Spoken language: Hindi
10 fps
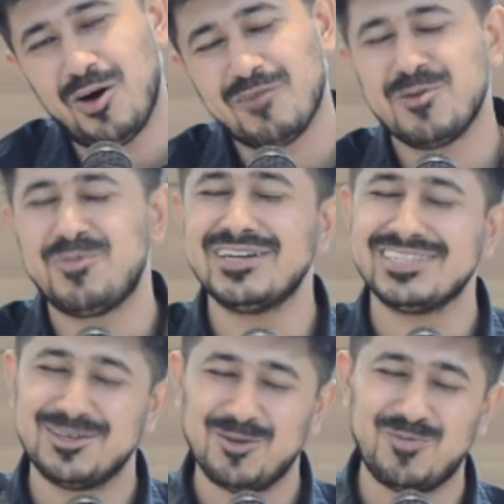और विपक्ष
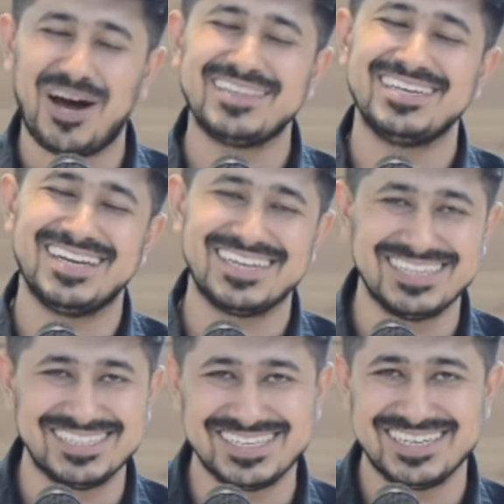की तो बात ही ना
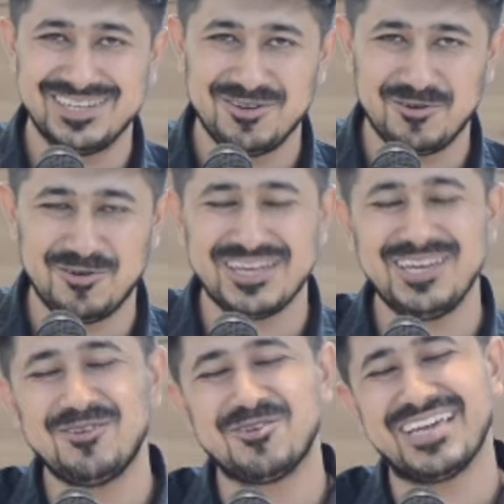कीजिए
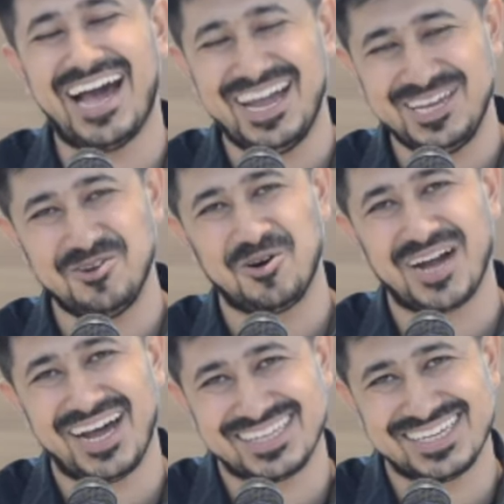उनकी तो क्या ही
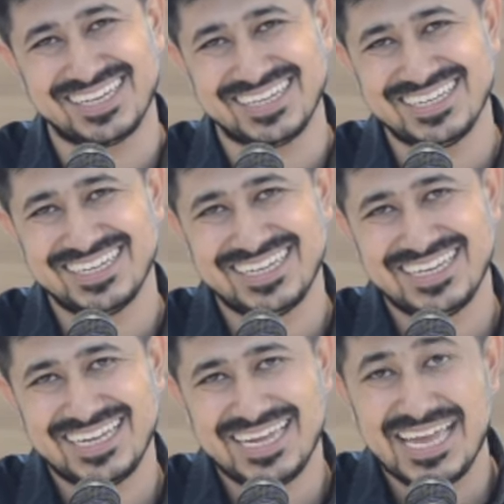औकात है
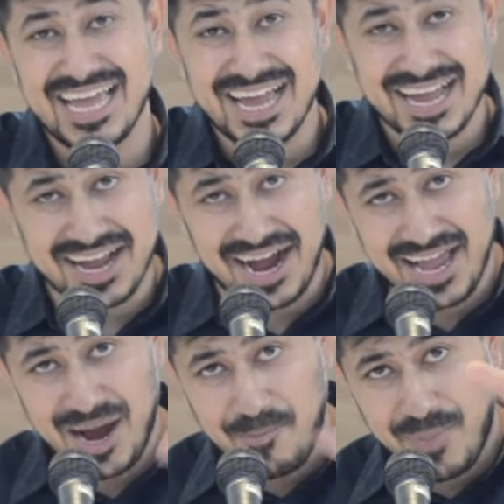
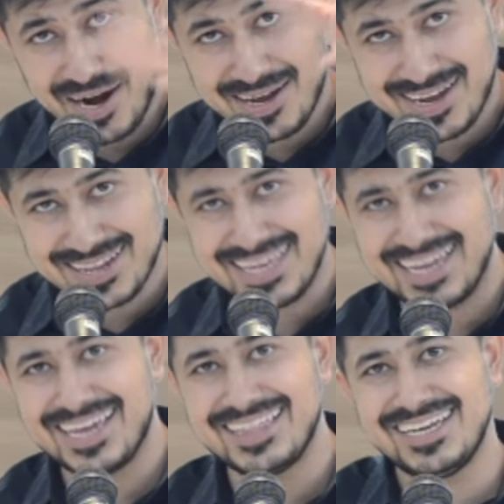काया पलट कर
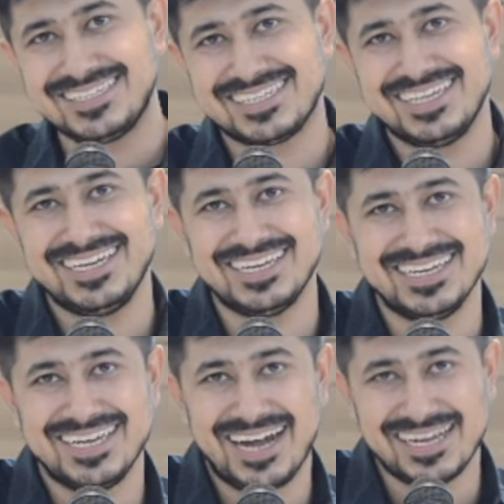देंगे देश की
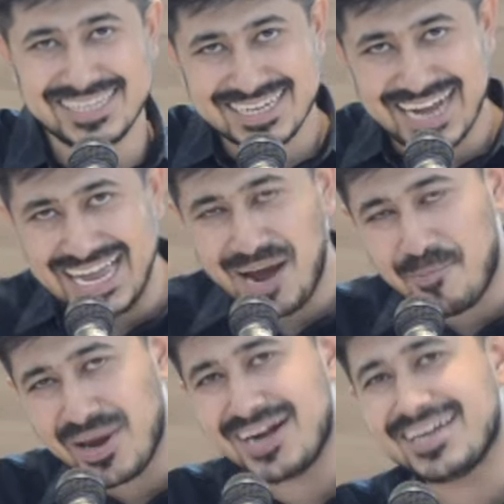अजी काया
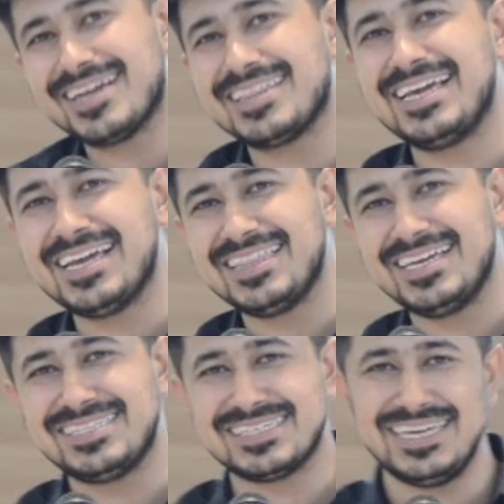पलट कर देंगे
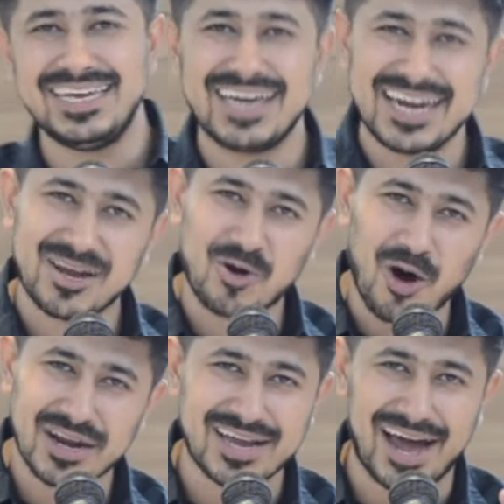देश की गर एक
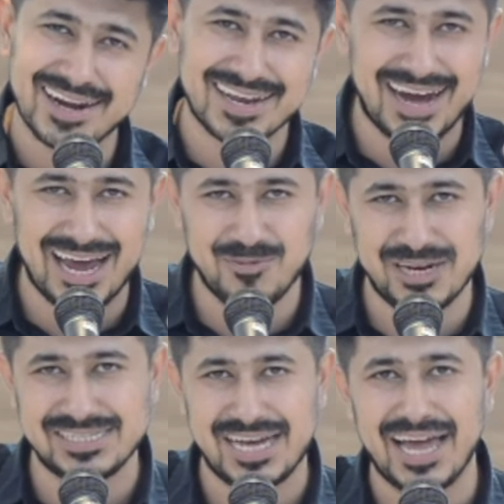और कार्यकाल
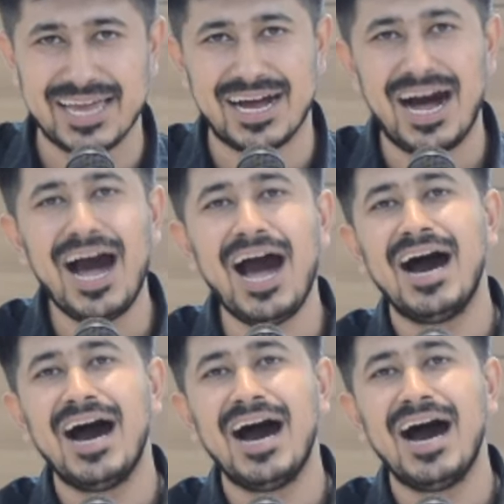मिल जाएगा